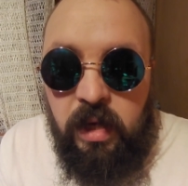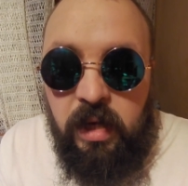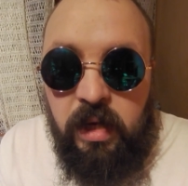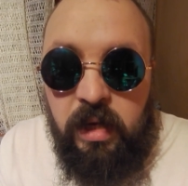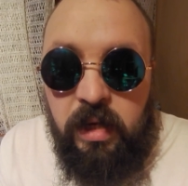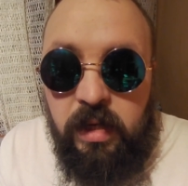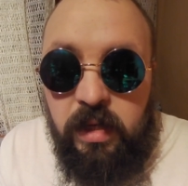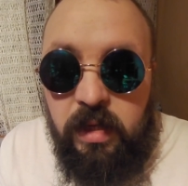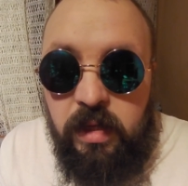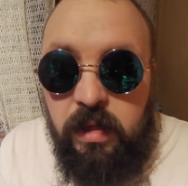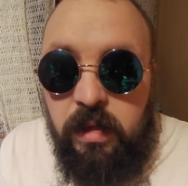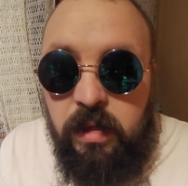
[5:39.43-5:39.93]

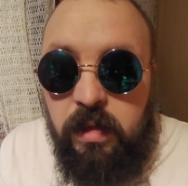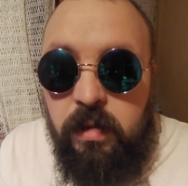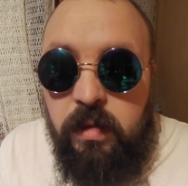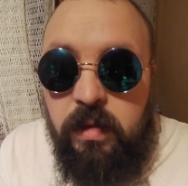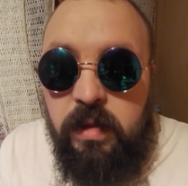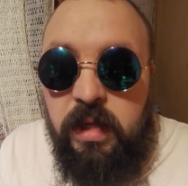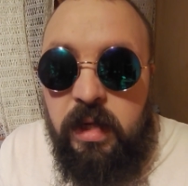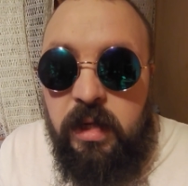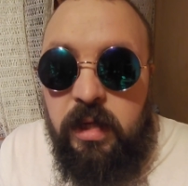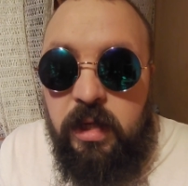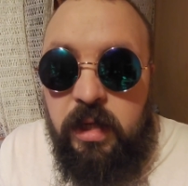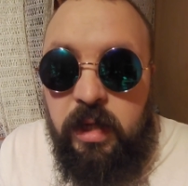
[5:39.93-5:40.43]
i
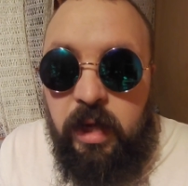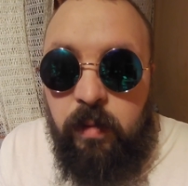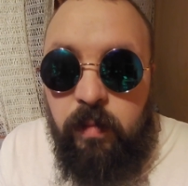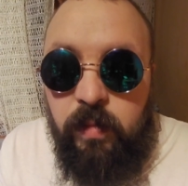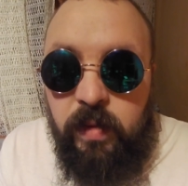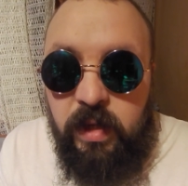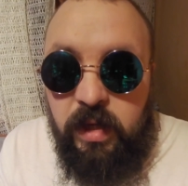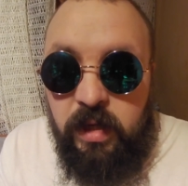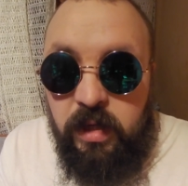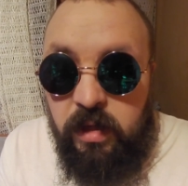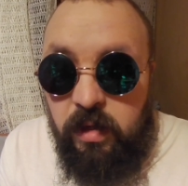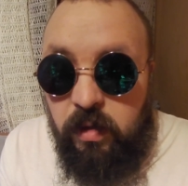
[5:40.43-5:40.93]

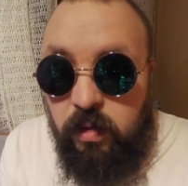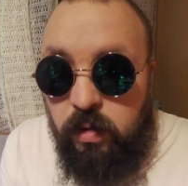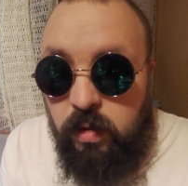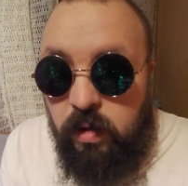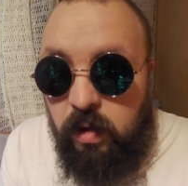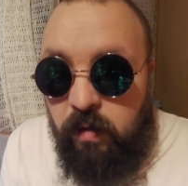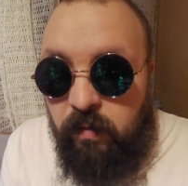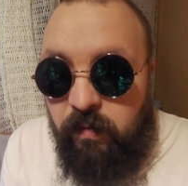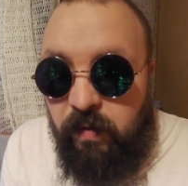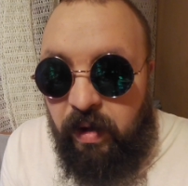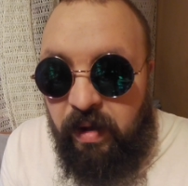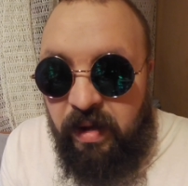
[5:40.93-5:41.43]
zaczynamy od
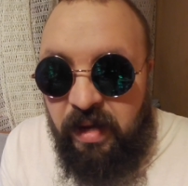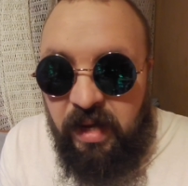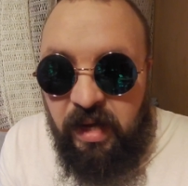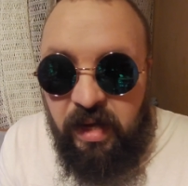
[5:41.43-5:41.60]
nowa.